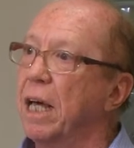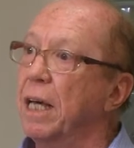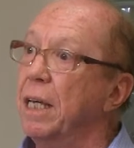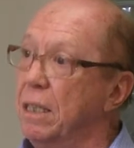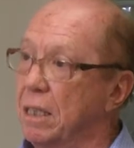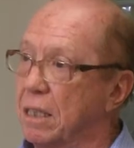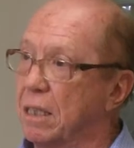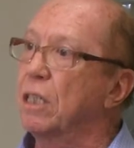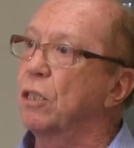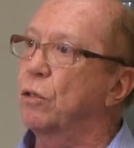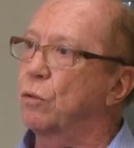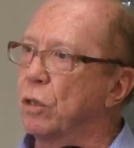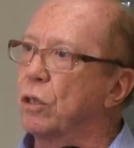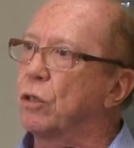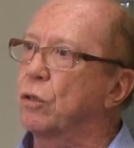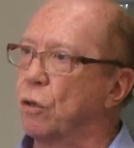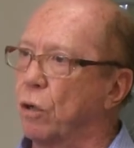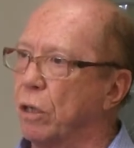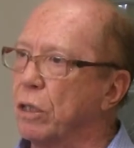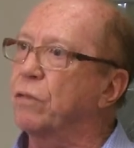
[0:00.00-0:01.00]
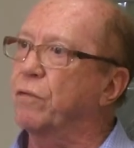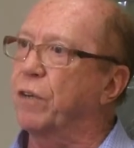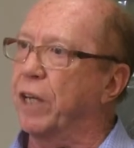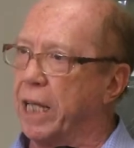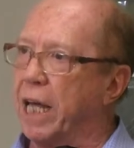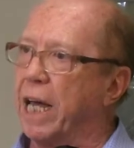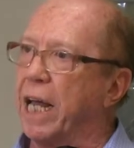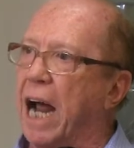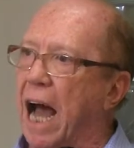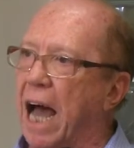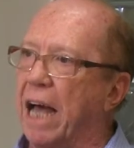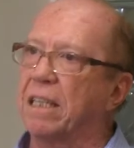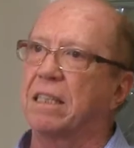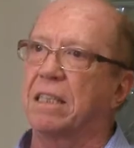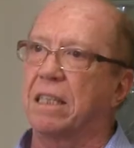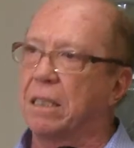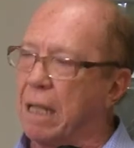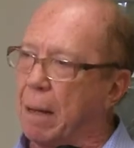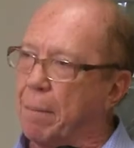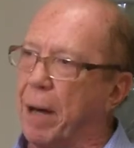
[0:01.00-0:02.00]
instituições
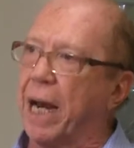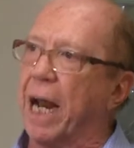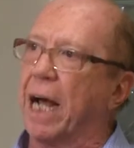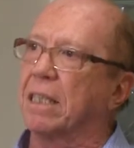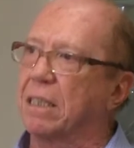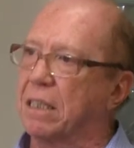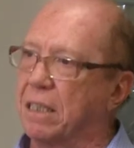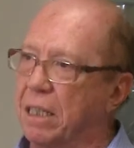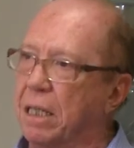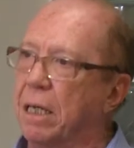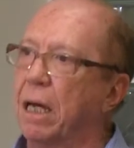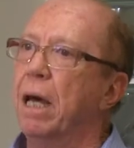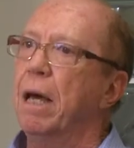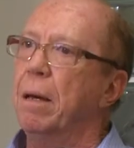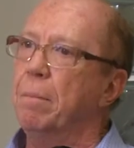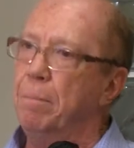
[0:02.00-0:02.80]
federais, Itamaraty,